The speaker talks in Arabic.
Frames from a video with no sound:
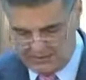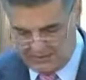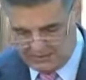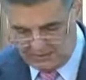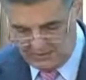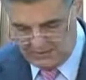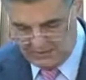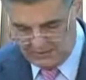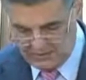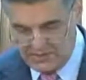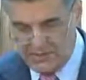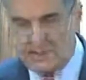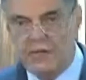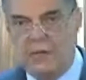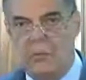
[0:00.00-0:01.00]

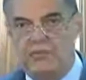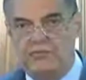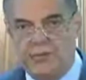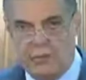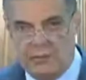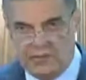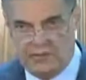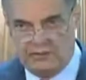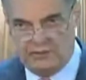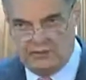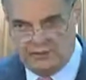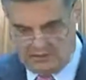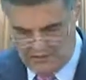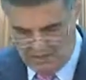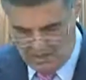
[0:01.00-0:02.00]
التمييزية
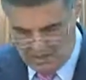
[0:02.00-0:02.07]
وفورا